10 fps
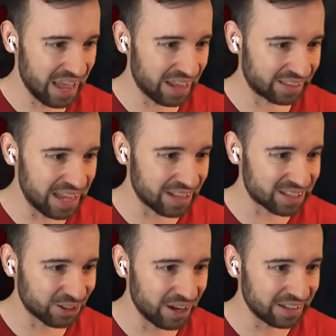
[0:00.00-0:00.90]
Нет, нет,
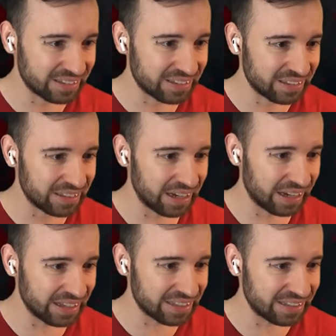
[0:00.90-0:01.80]
стой!
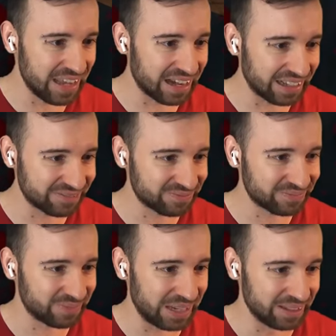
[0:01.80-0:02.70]
Тихо, тихо!
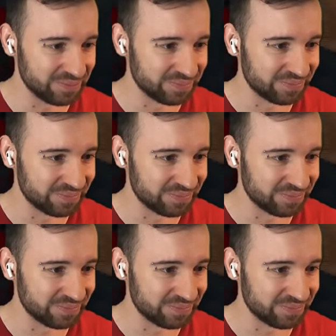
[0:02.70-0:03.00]
Блин,